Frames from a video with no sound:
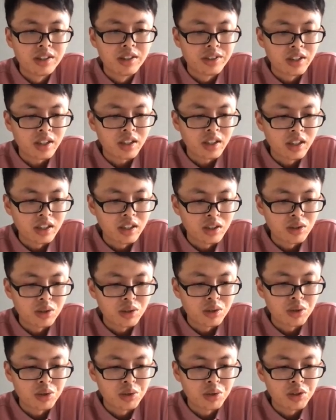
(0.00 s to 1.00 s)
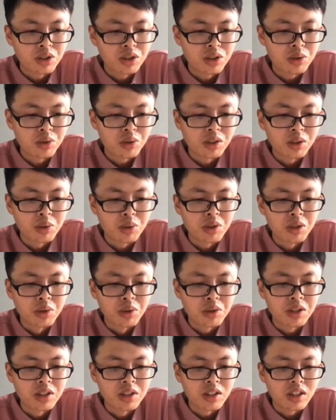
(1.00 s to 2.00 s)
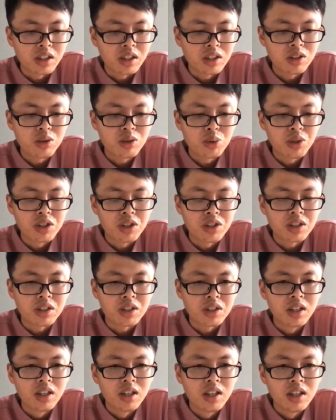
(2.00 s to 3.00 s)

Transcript: 那可以去自动的对流程的一个正确性